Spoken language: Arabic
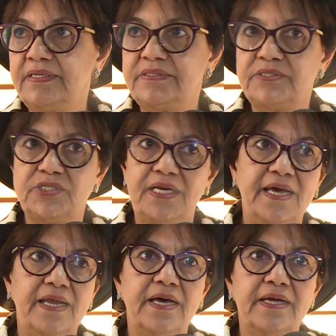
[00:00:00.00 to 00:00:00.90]

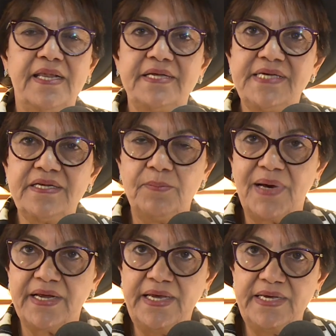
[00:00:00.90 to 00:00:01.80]
تتجلى على ثلاثه
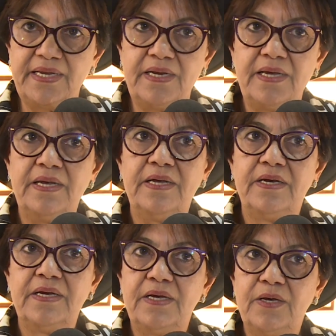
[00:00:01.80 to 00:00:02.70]
المراحل
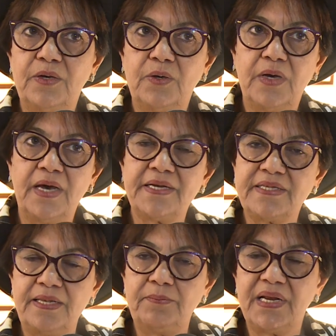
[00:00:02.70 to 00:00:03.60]

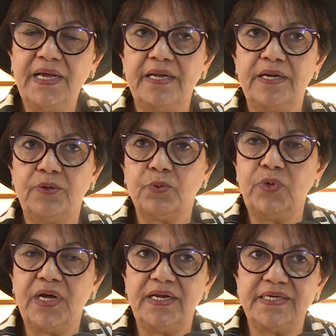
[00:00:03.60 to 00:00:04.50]
عرضت المرحله
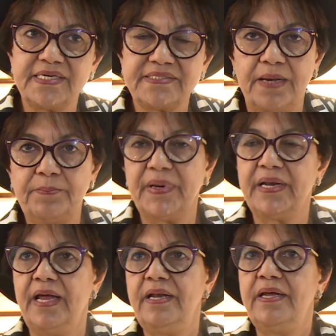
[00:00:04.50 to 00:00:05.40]
الاولى اللي
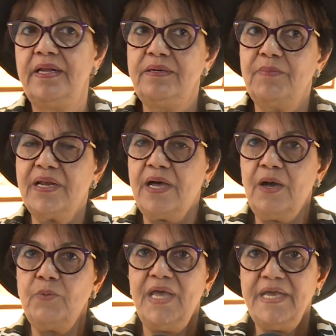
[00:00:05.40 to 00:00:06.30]
تتعبر على
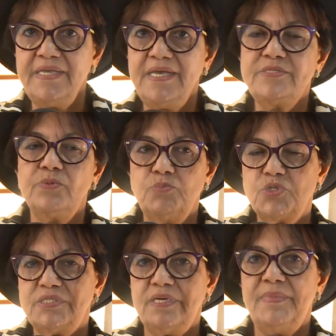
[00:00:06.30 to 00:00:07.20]
المراه والحياه
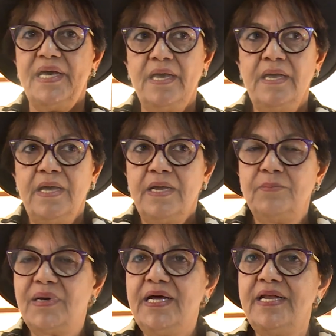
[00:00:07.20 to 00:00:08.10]
والمجتمع
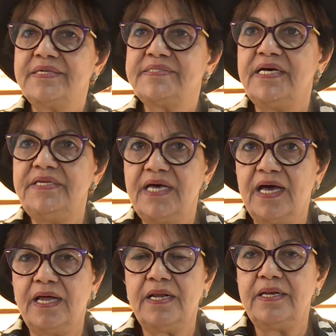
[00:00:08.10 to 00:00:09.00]
المرحله الثانيه
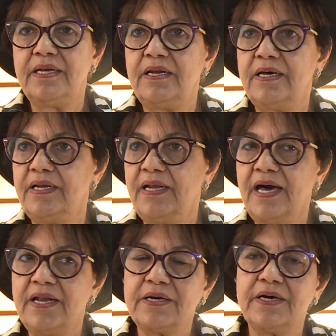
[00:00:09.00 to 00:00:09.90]
على
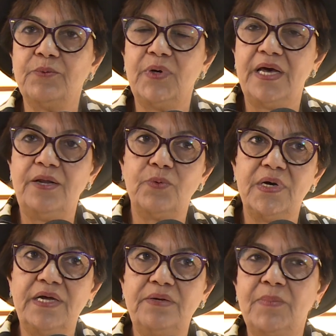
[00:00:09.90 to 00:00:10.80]
الحركه
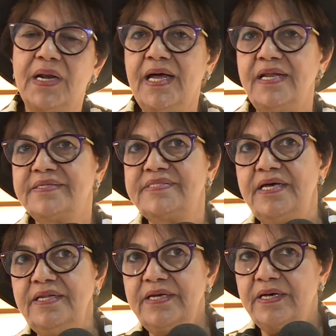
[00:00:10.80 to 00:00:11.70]
والالوان المرحله
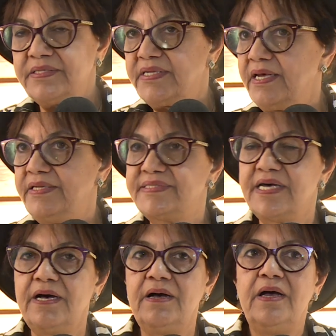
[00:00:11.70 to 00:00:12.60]

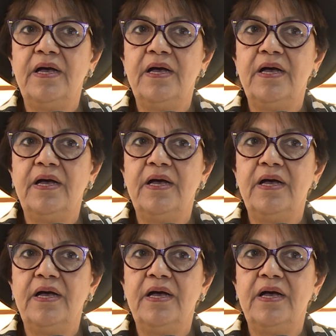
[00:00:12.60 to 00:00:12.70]
الثالثه